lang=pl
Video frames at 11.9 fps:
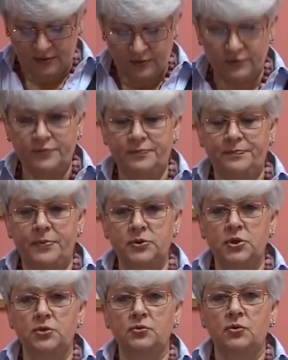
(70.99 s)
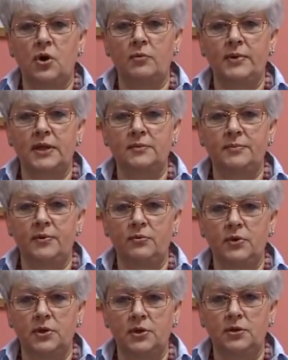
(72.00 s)
Y, w porządku obrad
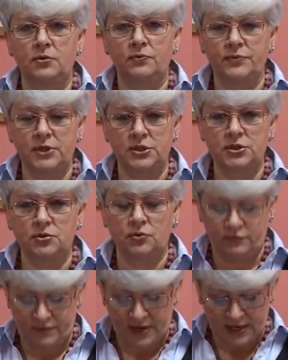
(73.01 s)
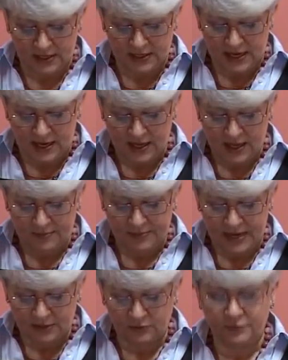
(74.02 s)
były również uchwalenia
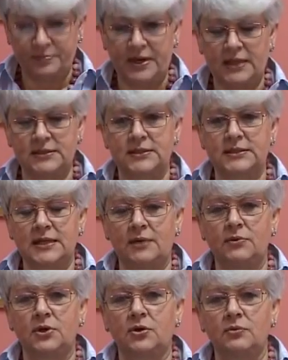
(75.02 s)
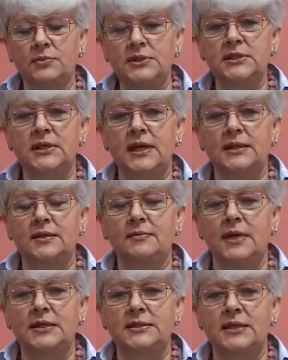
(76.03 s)
planów pracy stałych Komisji Rady
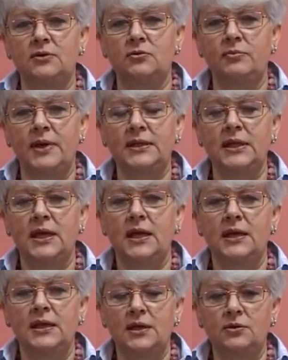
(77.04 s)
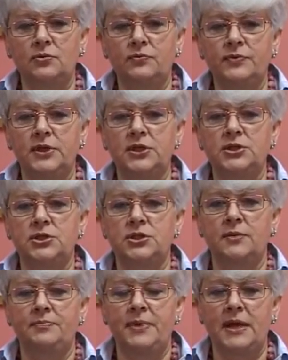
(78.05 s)
Miasta Lubań, jak również
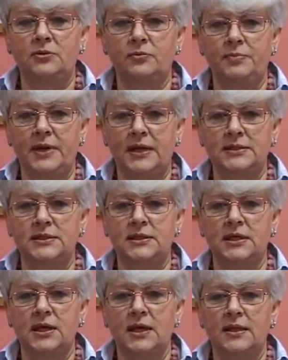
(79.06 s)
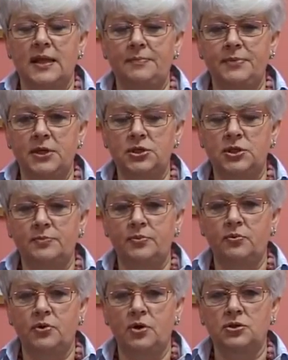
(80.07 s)
y, planu pracy na pierwsze
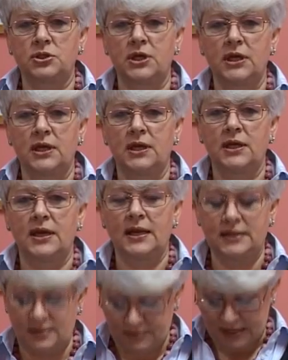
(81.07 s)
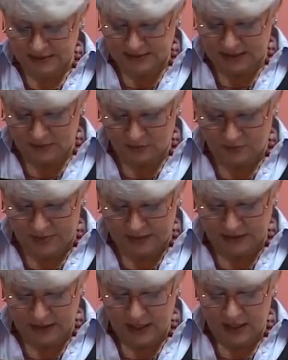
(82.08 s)
półrocze Rady Miasta
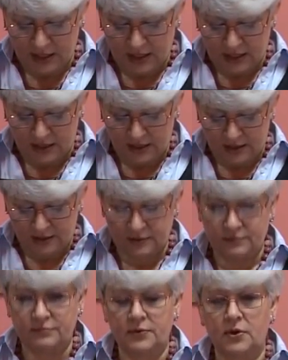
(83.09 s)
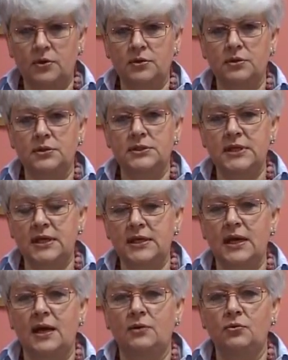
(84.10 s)
Lubań. Y,
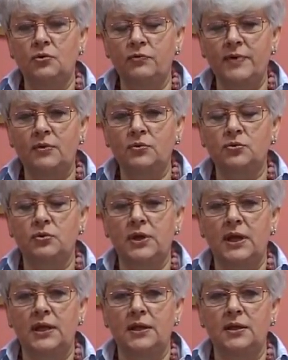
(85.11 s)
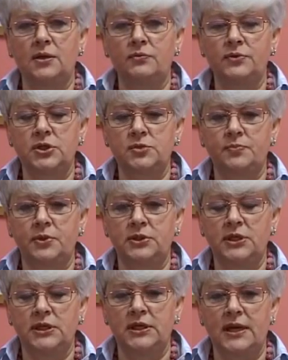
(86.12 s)
seria uchwał, które y, również
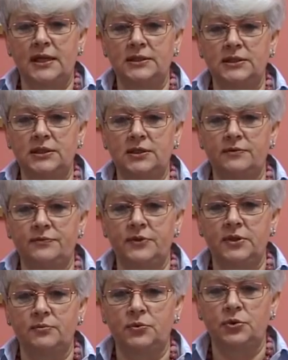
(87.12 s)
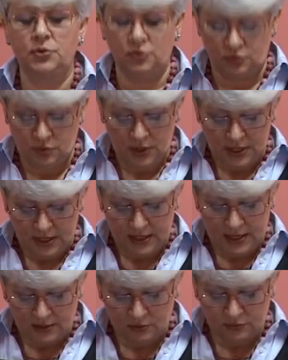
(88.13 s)
podjęli radni w tym dniu,
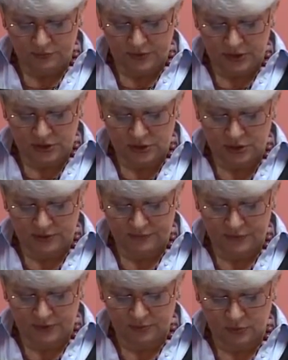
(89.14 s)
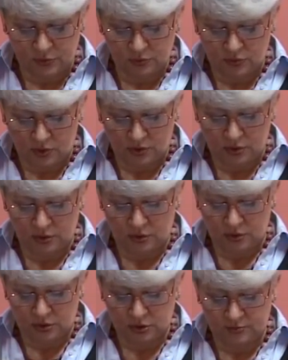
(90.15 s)
jak również y, w tym dniu
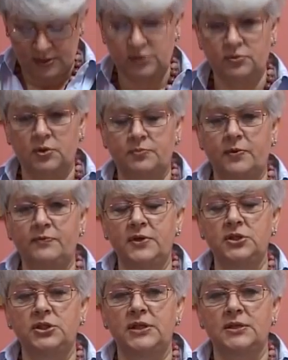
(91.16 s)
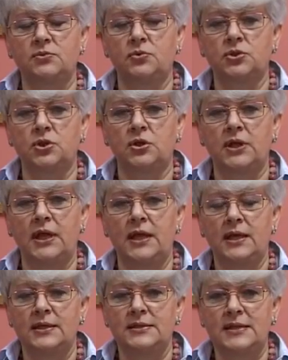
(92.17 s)
y, otrzymaliśmy odpowiedzi na zgłoszone
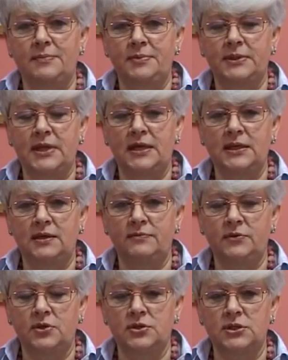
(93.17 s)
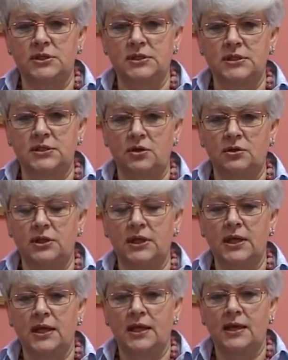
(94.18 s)
zapytania i wnioski ze
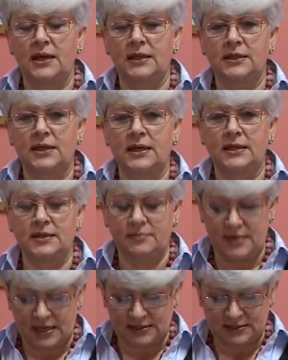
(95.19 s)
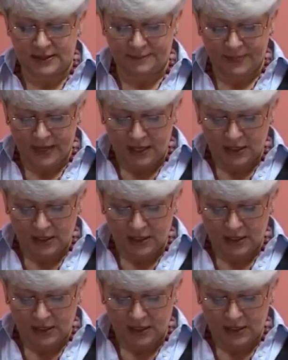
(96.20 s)
strony radnych Rady Miasta.